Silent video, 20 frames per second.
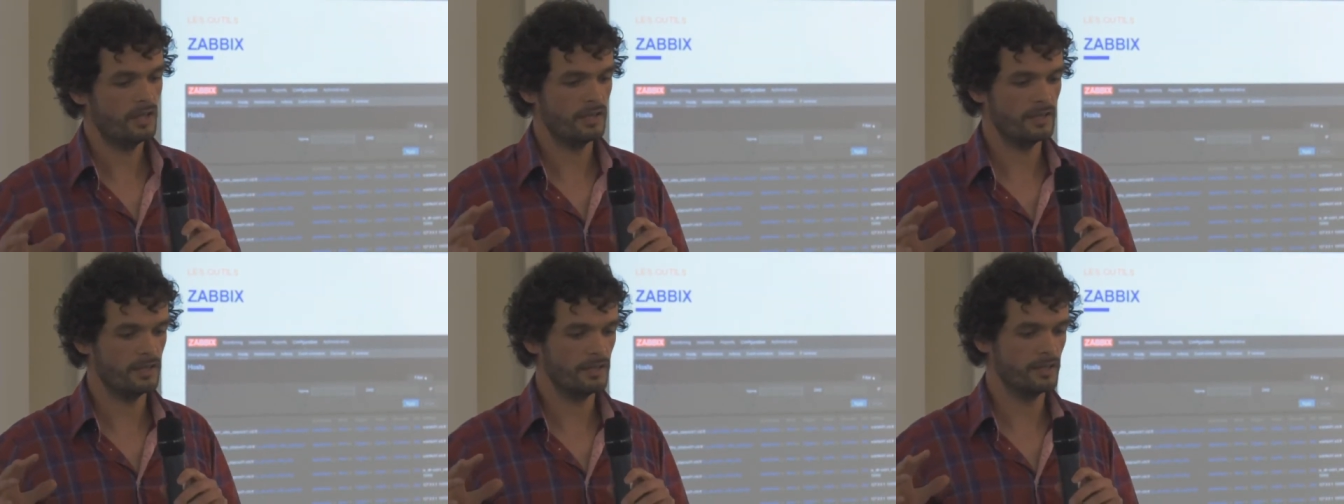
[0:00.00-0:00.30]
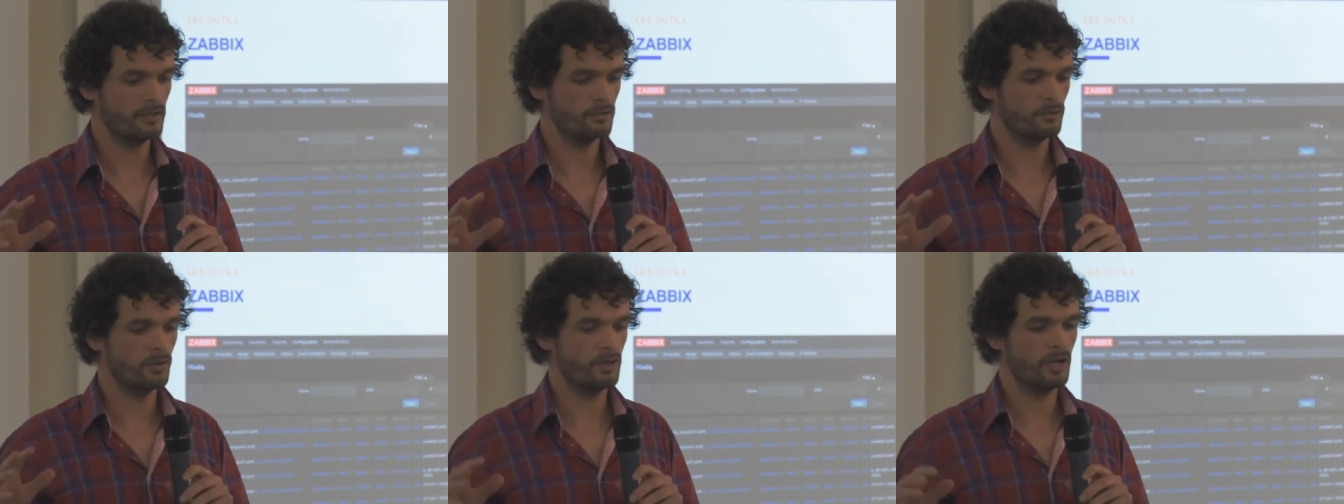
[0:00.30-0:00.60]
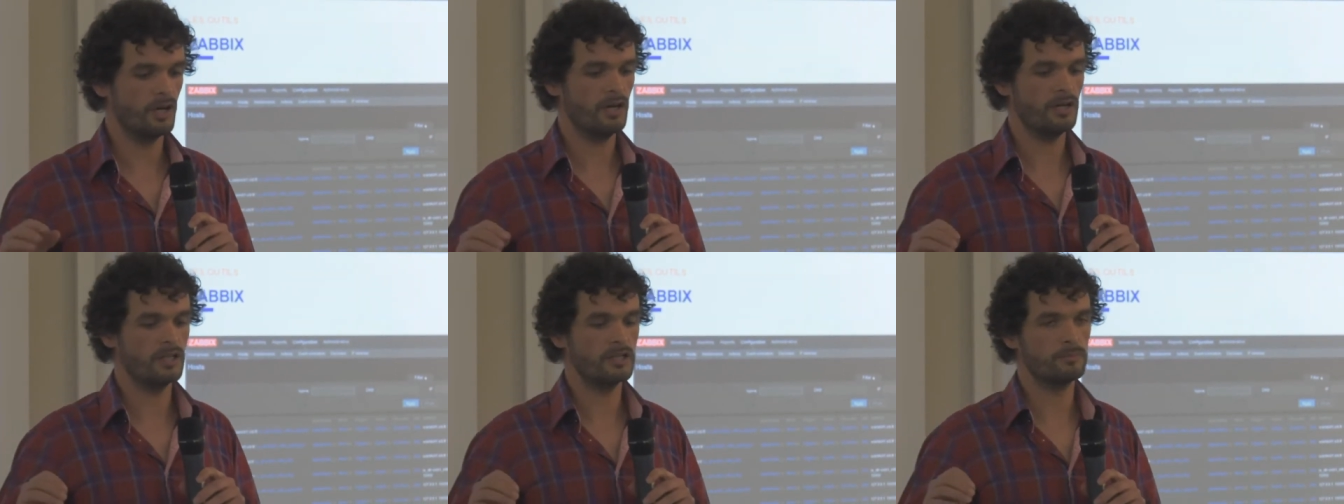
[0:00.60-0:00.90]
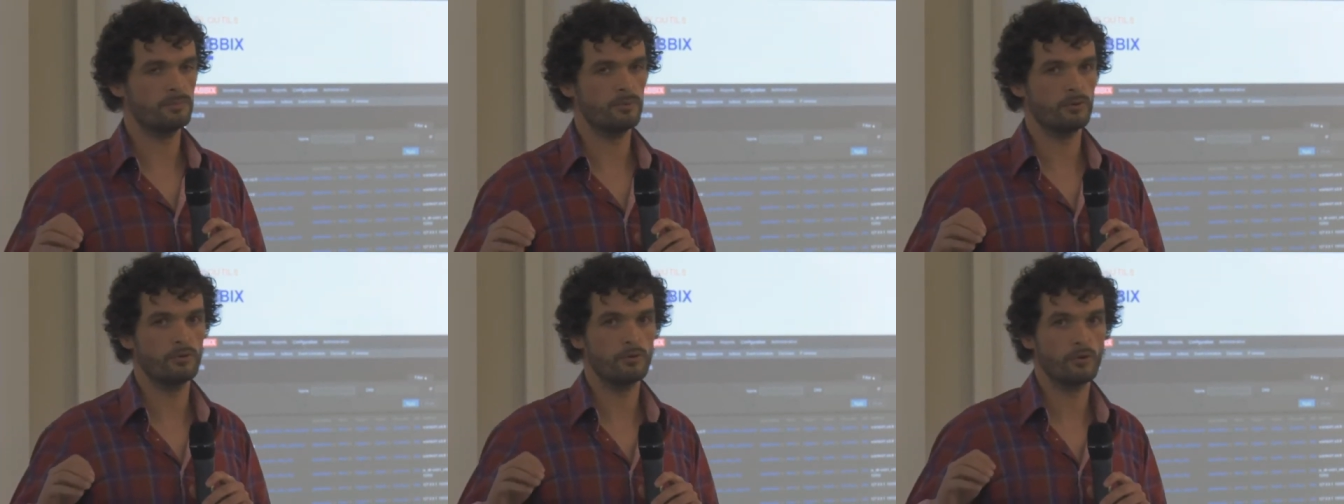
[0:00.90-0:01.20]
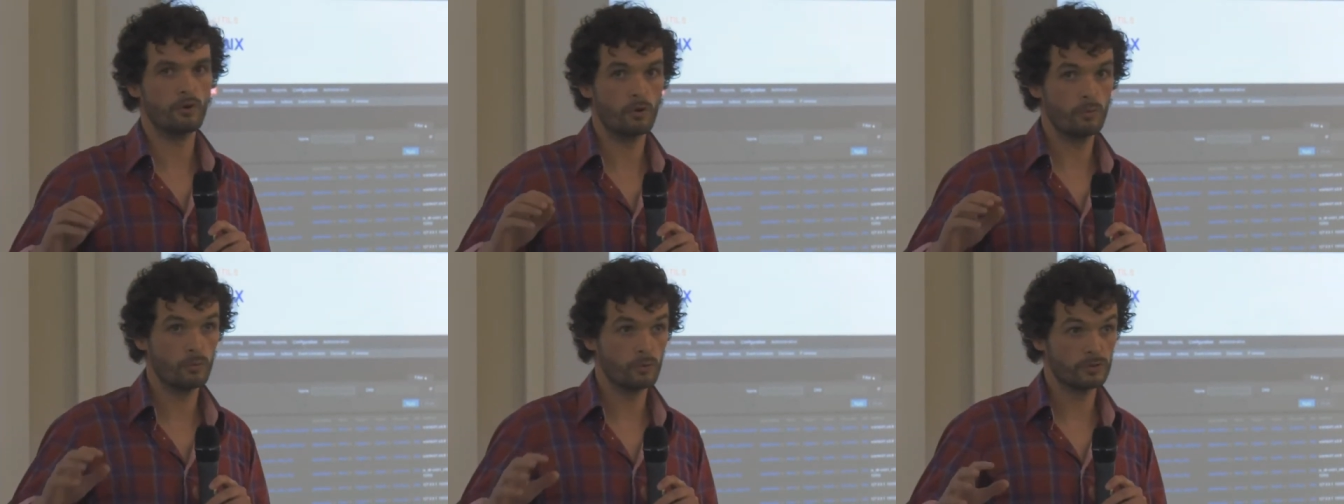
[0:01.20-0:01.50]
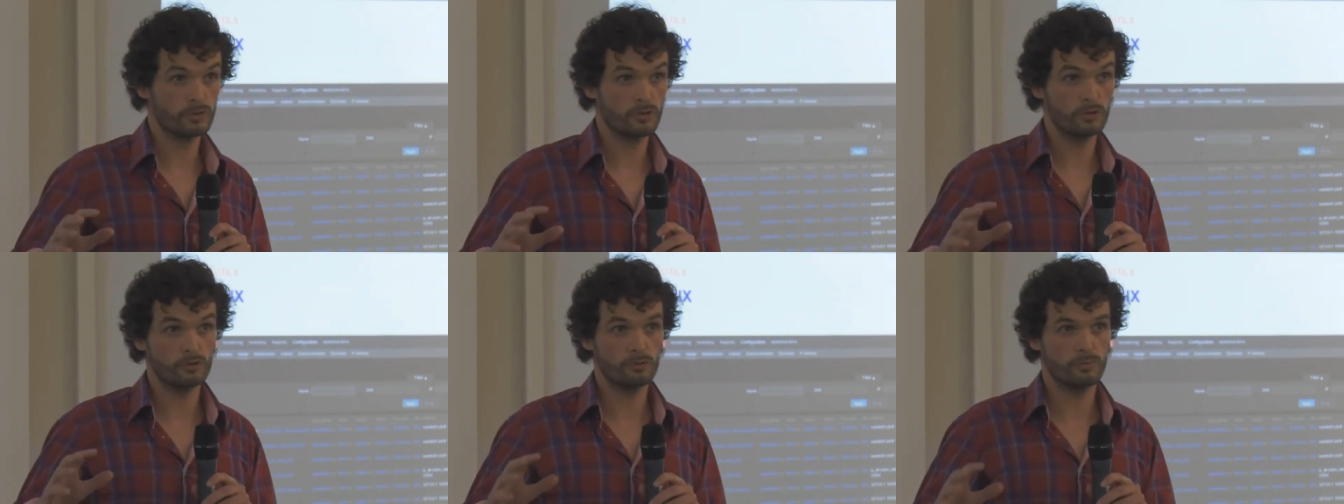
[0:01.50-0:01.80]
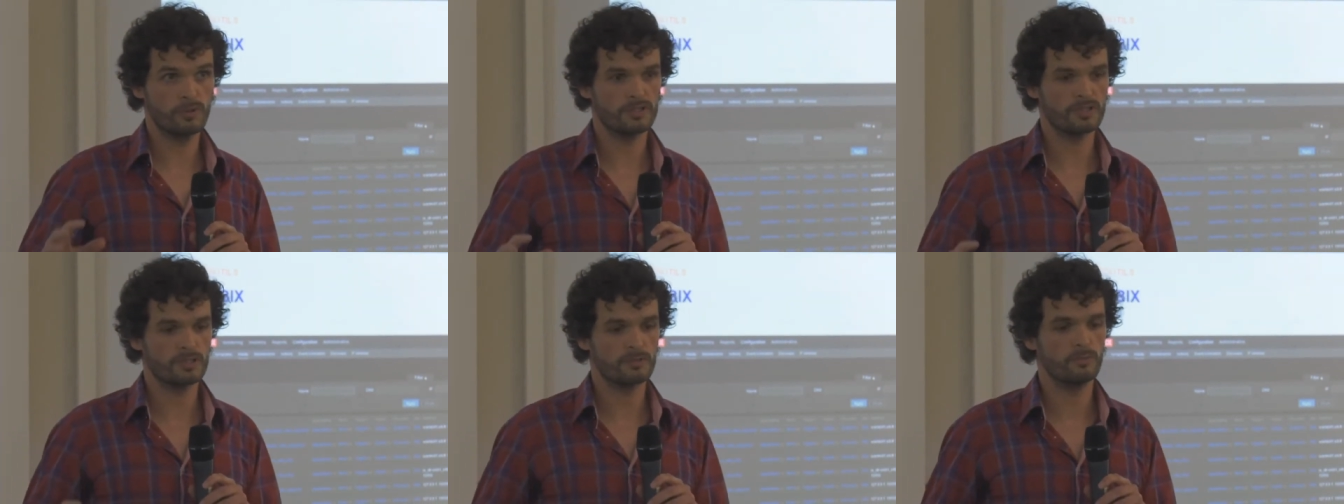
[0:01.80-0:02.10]
Et de là, il peut remonter
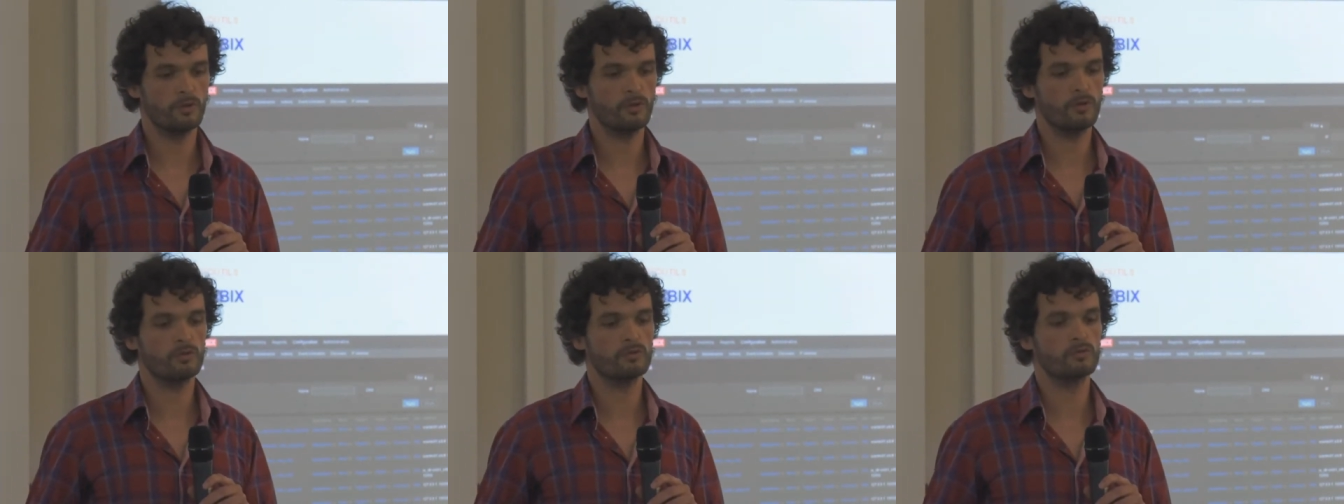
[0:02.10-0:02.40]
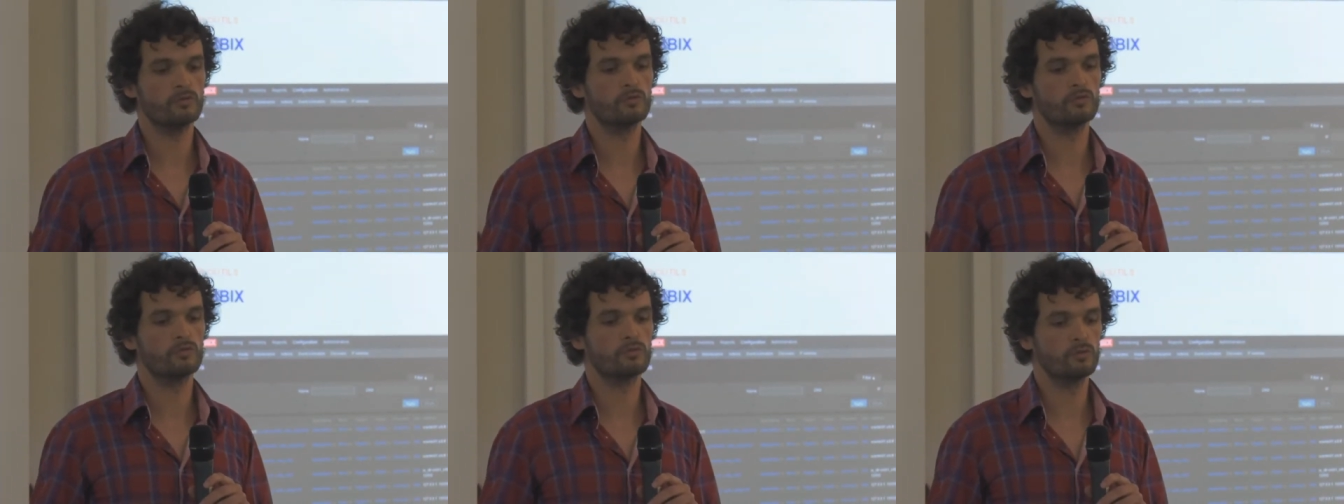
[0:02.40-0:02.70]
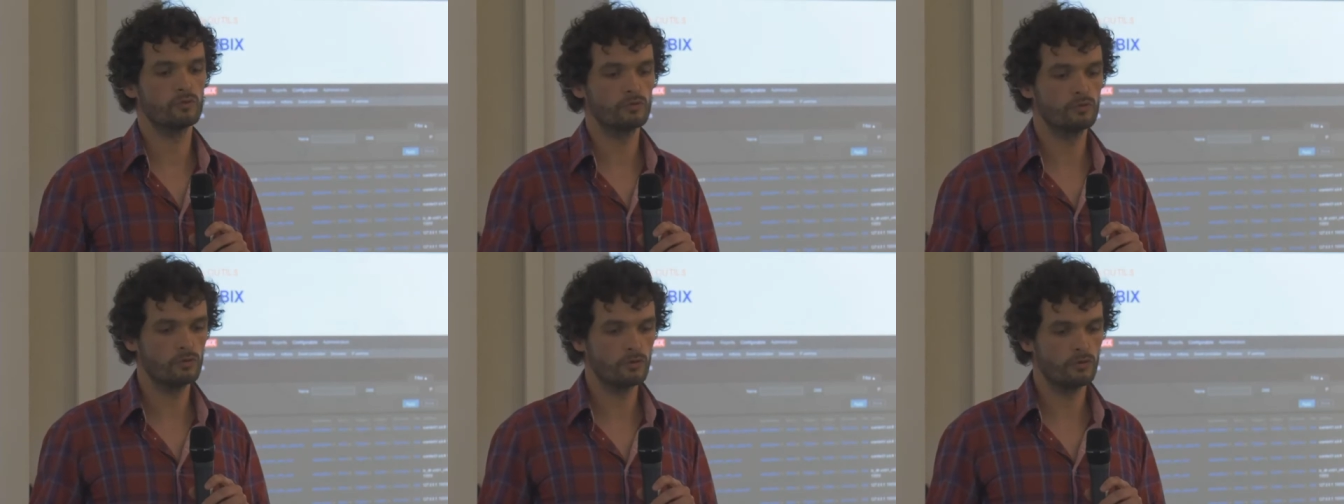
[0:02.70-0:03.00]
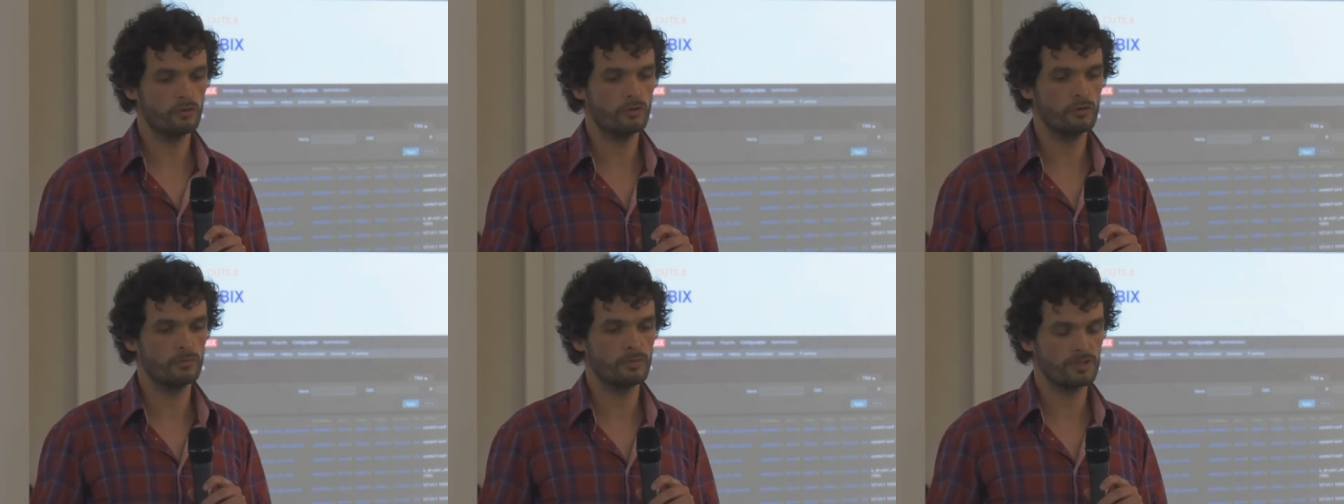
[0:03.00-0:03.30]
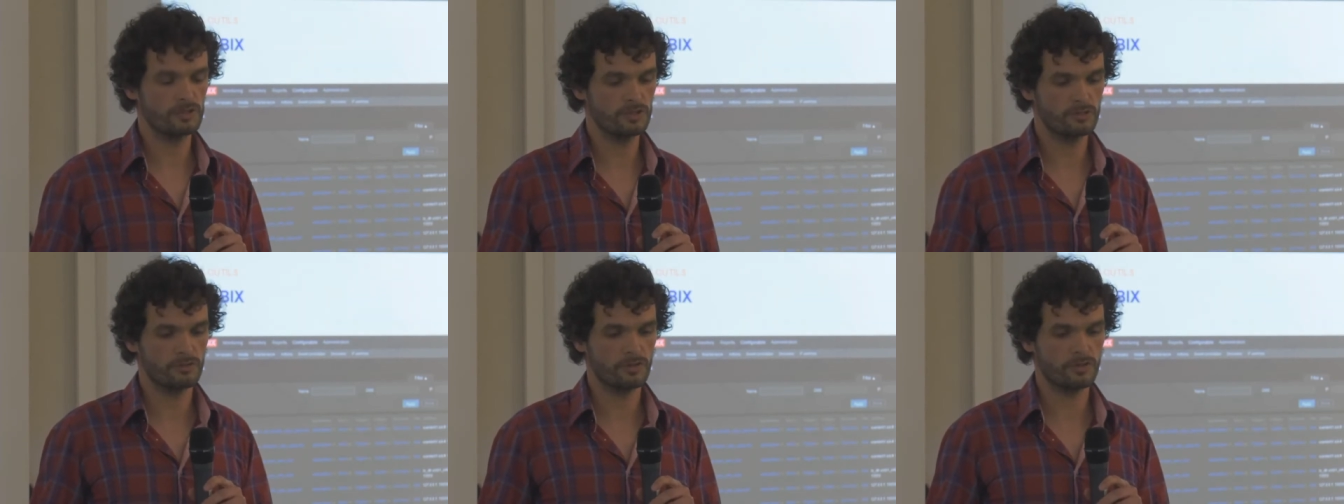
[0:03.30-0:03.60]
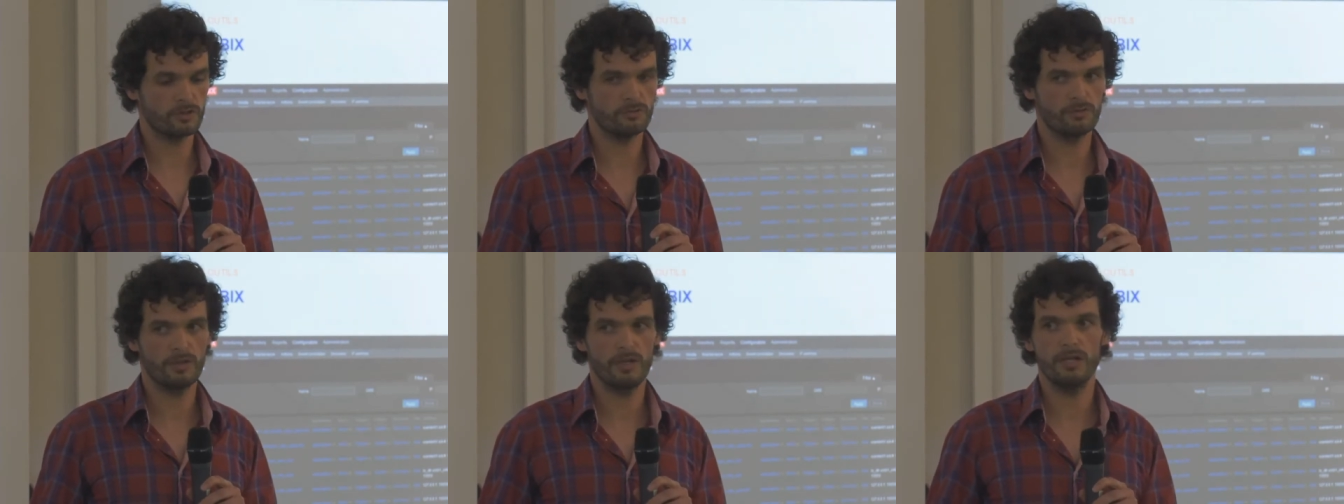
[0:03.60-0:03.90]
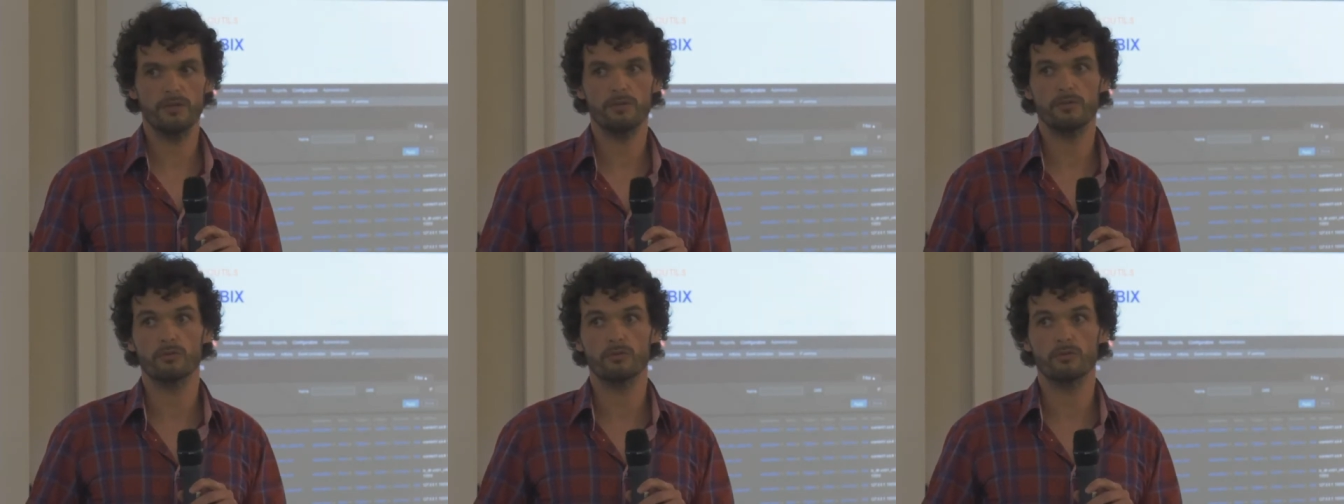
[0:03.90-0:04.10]
automatiquement toutes nos machines virtuelles.